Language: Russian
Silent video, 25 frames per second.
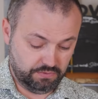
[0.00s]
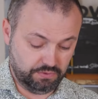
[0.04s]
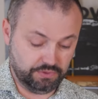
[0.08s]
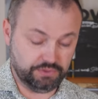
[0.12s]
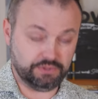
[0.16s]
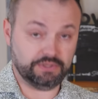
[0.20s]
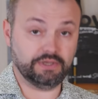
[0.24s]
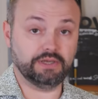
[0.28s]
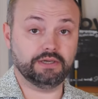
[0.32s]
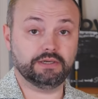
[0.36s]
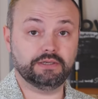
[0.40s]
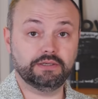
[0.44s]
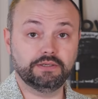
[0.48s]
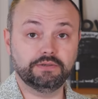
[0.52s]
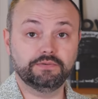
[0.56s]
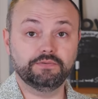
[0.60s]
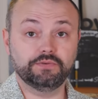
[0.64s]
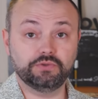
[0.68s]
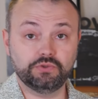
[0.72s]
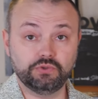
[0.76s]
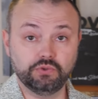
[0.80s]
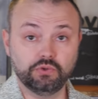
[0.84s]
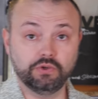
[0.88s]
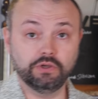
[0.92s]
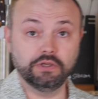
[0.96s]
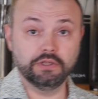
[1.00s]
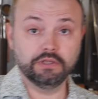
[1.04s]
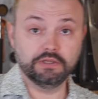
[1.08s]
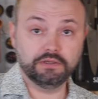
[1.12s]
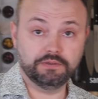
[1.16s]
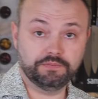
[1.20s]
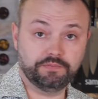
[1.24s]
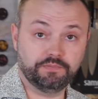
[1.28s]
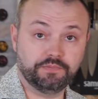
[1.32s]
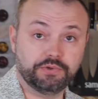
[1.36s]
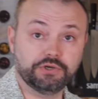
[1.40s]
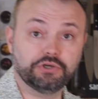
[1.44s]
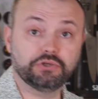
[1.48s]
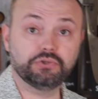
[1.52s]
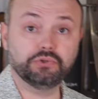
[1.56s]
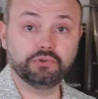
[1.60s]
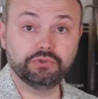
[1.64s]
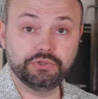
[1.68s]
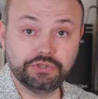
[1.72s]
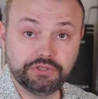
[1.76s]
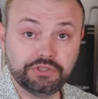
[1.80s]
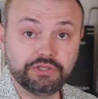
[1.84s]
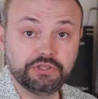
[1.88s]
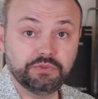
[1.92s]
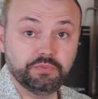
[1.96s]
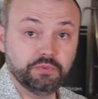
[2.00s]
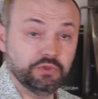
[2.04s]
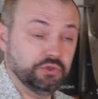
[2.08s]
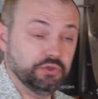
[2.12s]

Вот так, все. Прошло 10